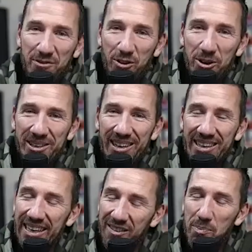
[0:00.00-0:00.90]
Freunde,
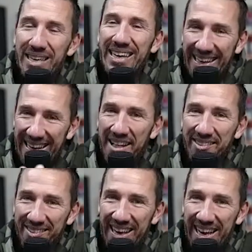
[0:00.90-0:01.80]
jetzt bitte
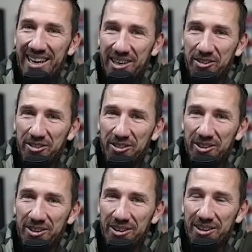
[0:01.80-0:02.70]
ganz ehrlich.
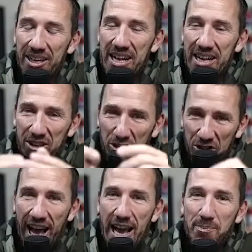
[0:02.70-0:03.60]

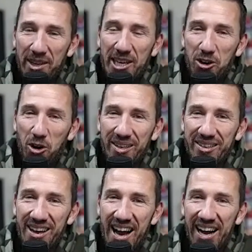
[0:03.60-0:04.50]
Schreibt in die
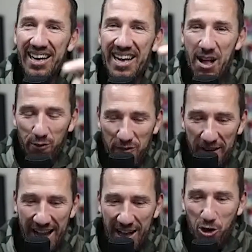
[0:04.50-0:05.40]
Kommentare,
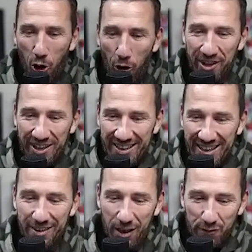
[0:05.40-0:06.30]
wer konnte
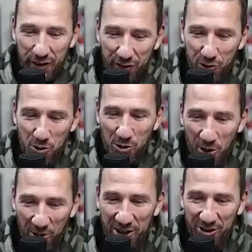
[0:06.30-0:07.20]
dieser Versuchung
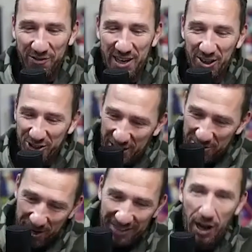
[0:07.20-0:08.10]
noch nicht widerstehen
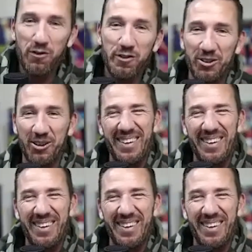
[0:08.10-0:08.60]
und hat draufgedrückt?